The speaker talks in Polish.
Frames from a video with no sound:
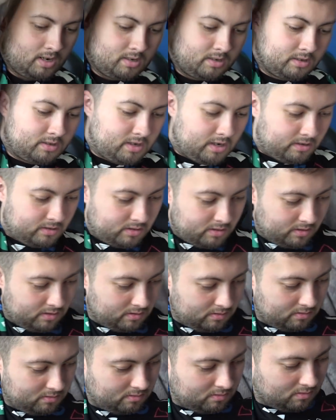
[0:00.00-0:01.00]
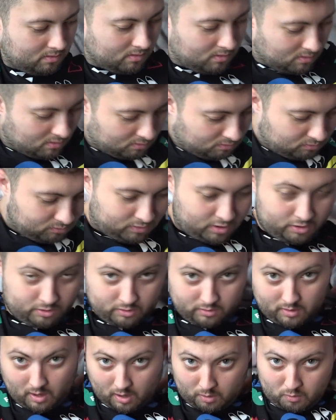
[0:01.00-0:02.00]
do strasznych rzeczy, do
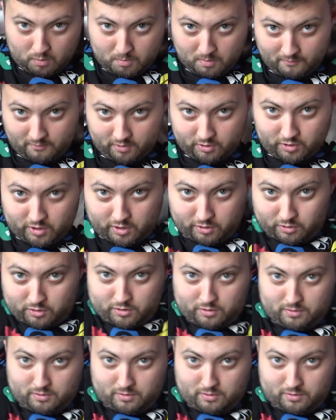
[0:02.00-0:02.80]
strasznych dark webowych